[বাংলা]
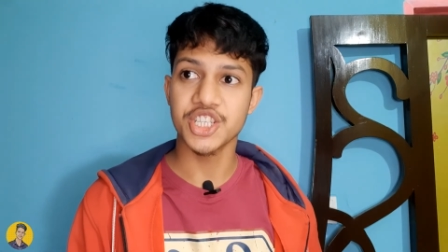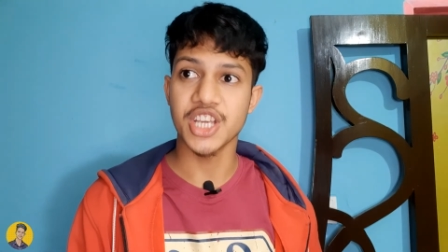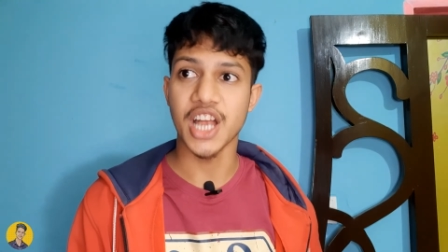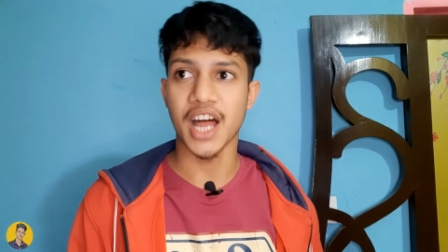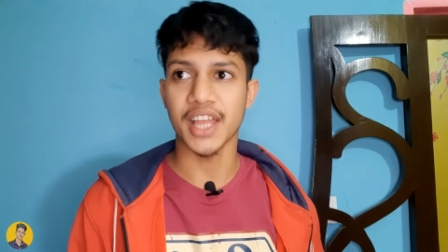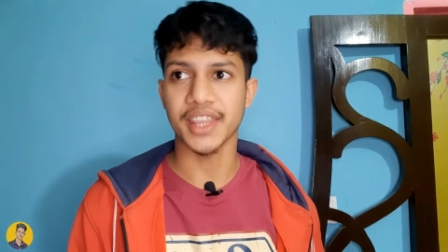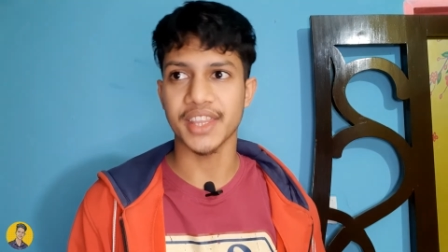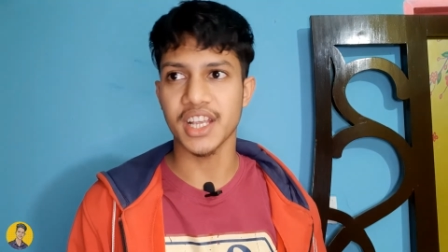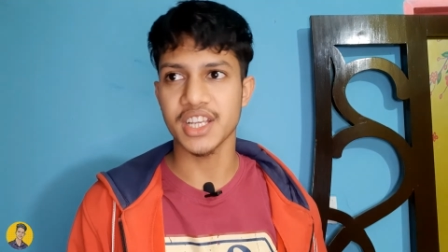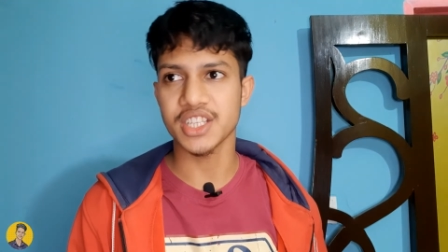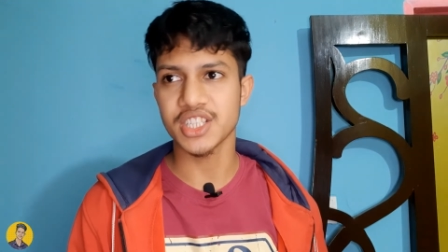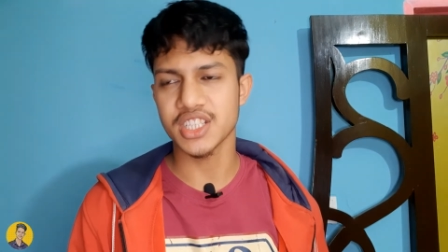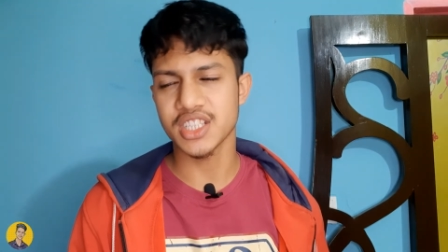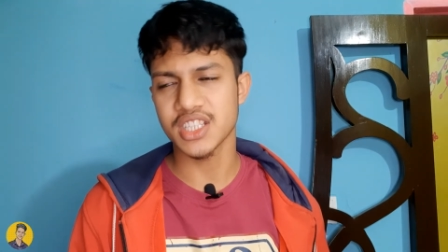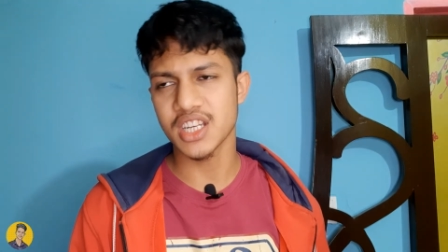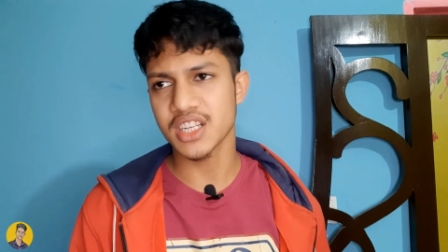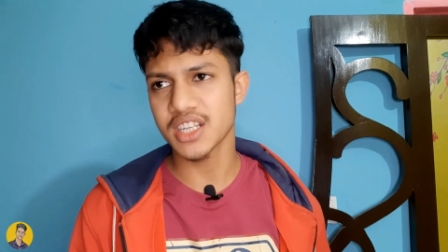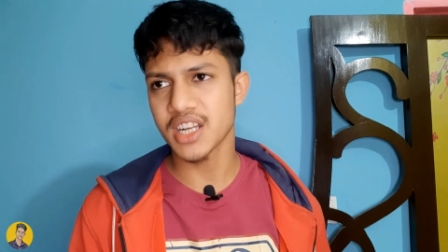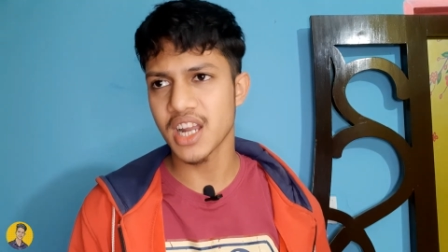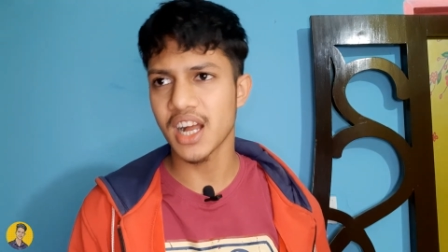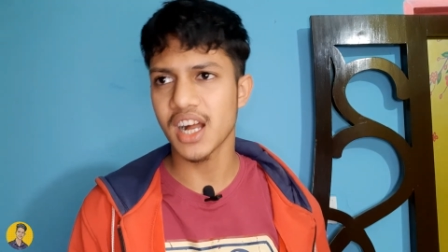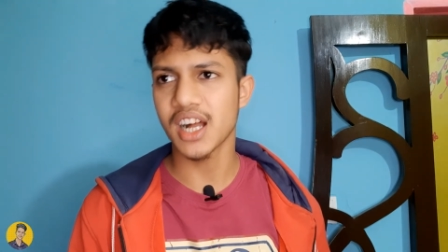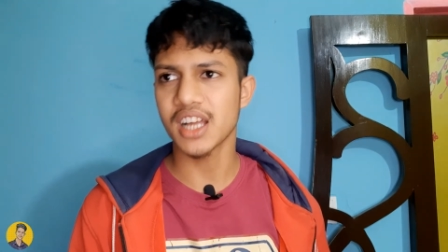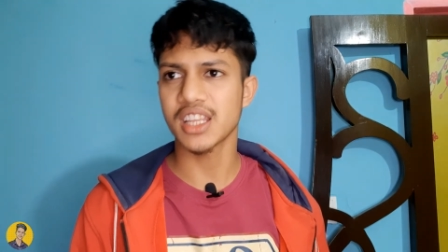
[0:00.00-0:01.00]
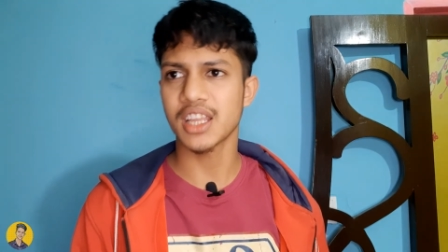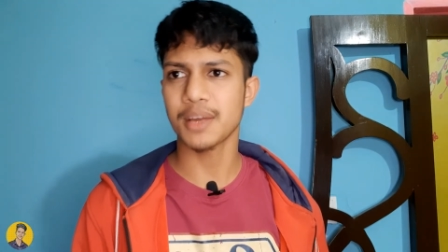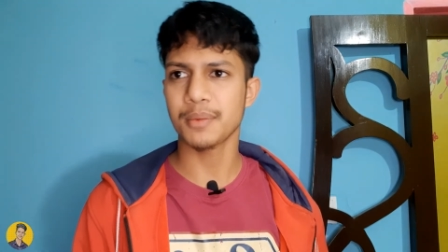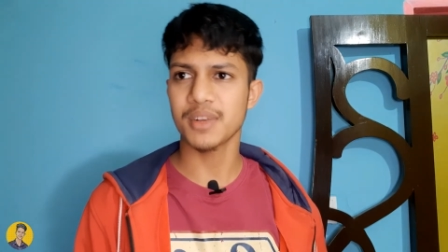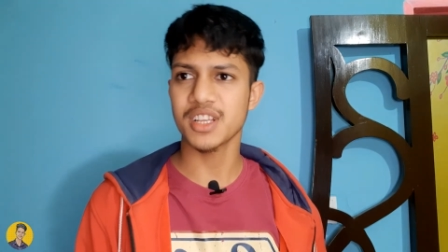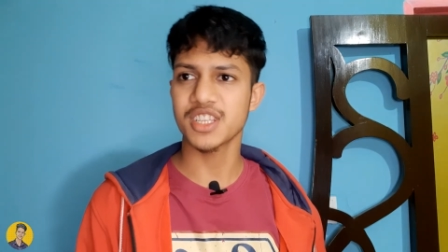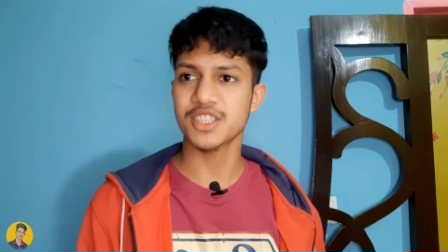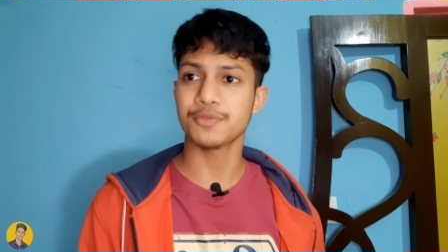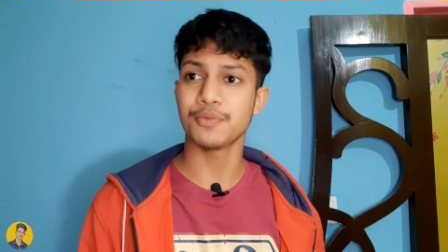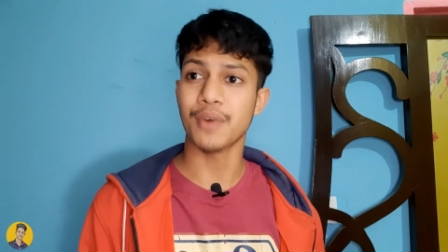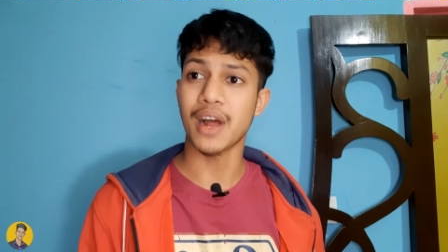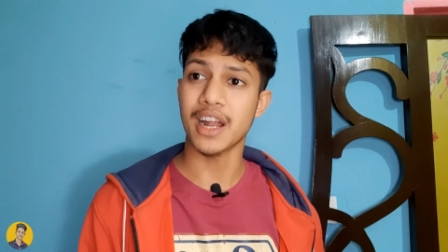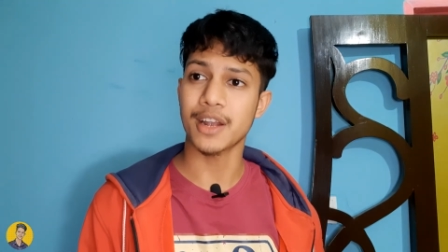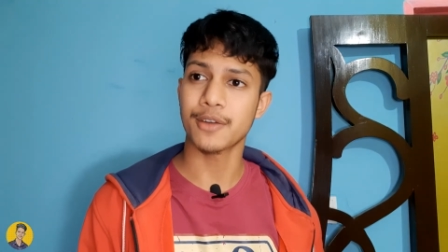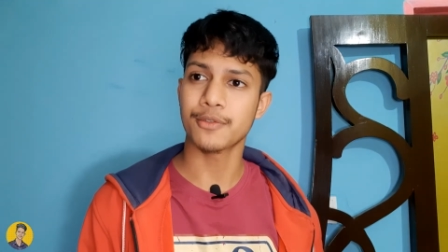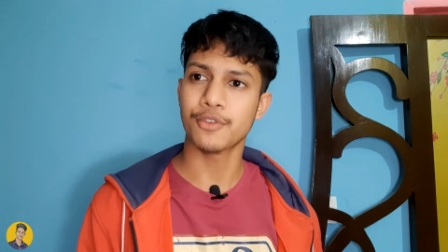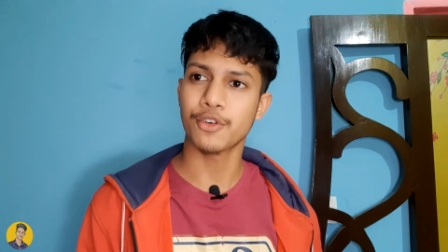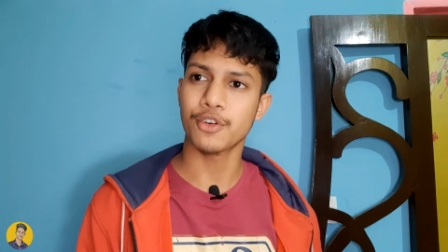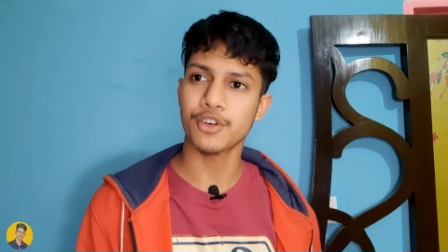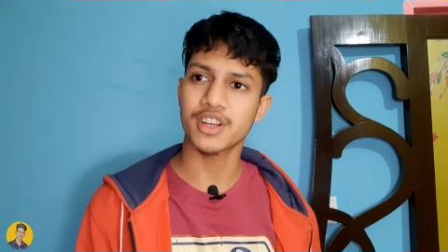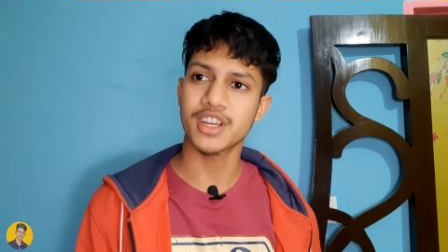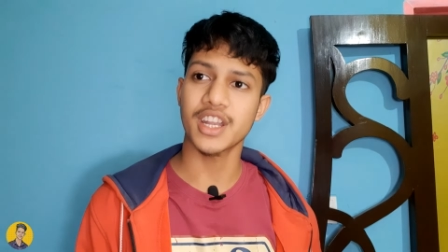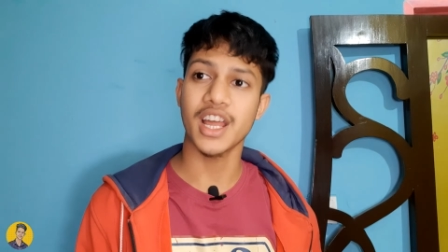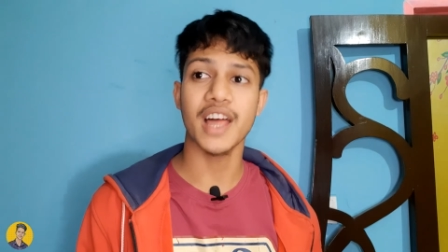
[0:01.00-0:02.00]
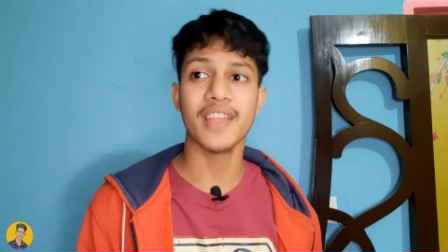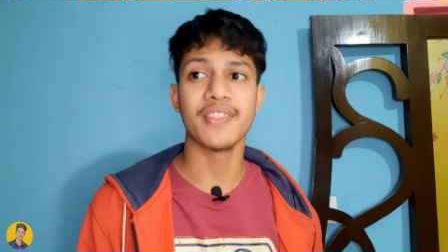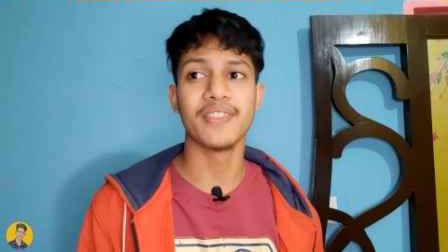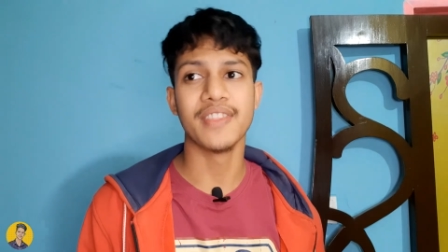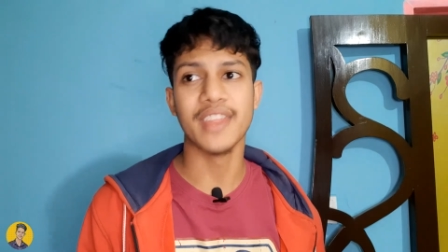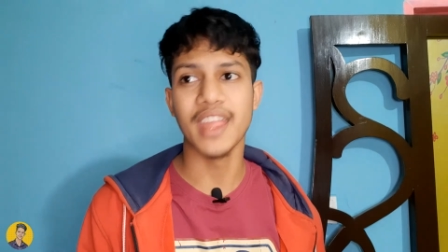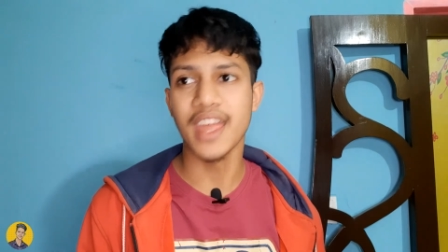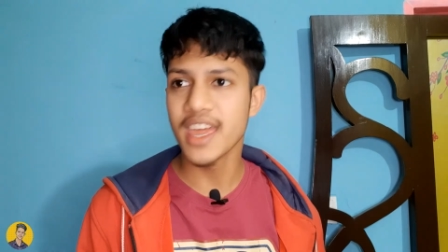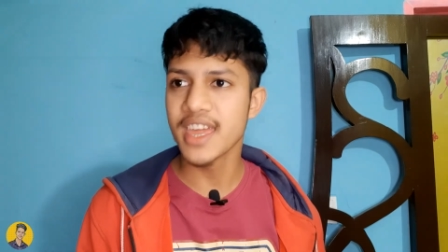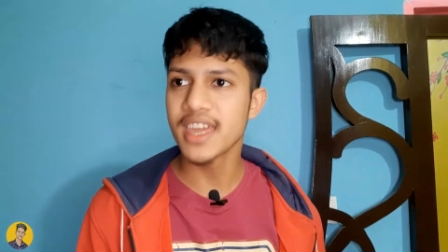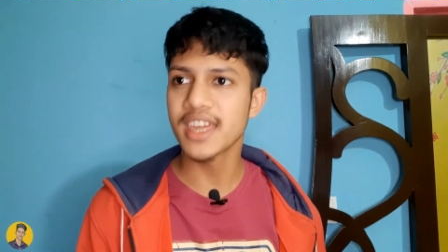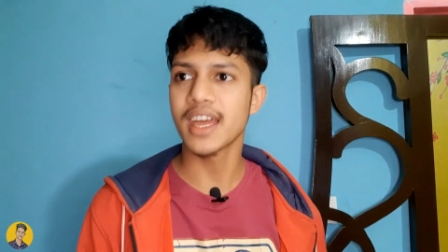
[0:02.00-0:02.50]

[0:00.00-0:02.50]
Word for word: সাতাশ হাজার টাকা দামের স্মার্টফোনটা নেই